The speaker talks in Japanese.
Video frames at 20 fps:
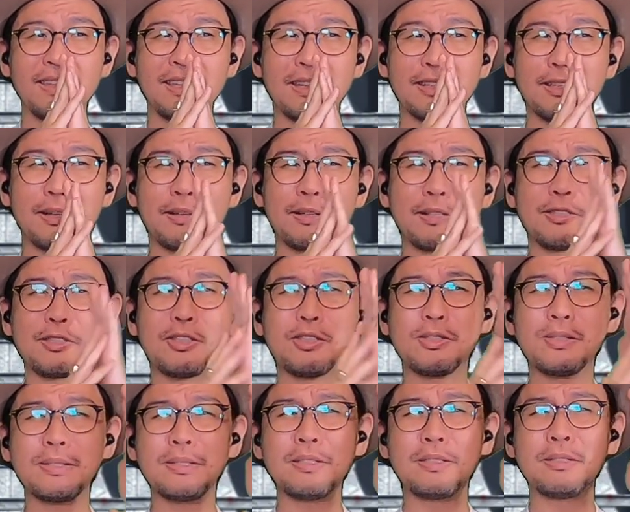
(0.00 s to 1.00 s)
いや、だから
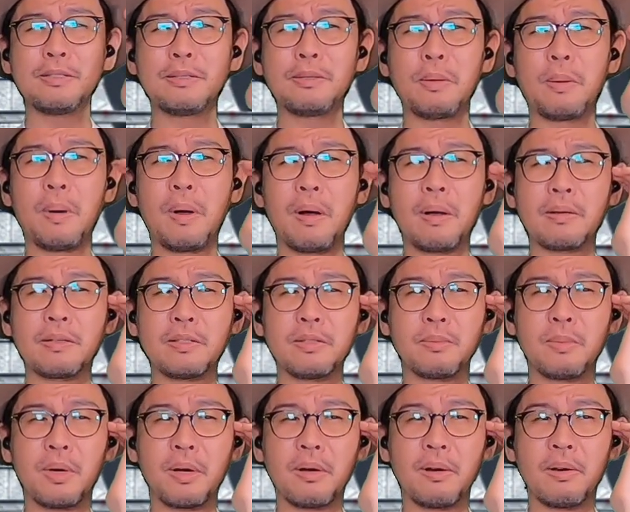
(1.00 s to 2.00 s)
銃の悪
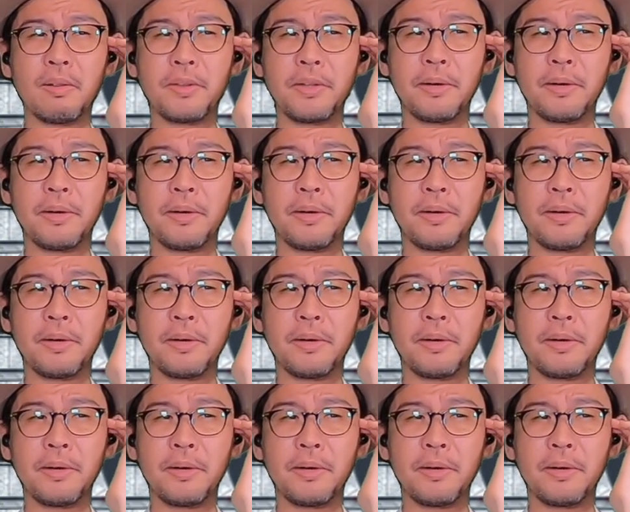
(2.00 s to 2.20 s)
魔か